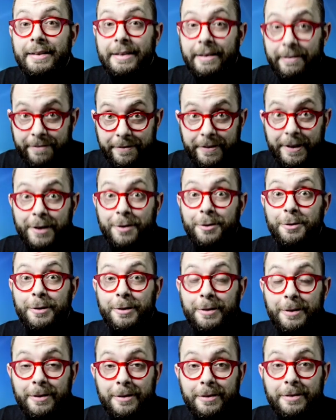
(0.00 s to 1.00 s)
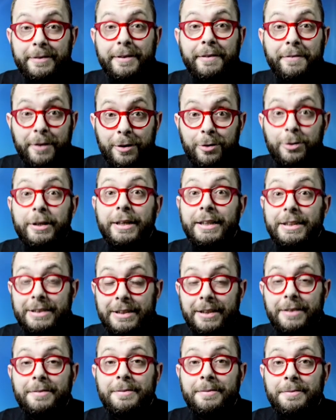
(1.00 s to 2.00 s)
davvero, davvero
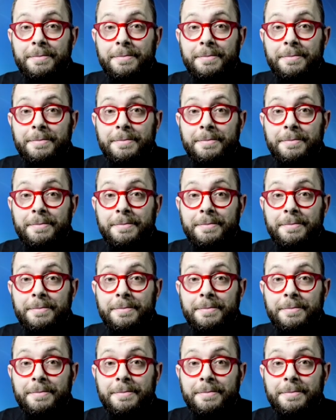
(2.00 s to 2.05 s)
triste.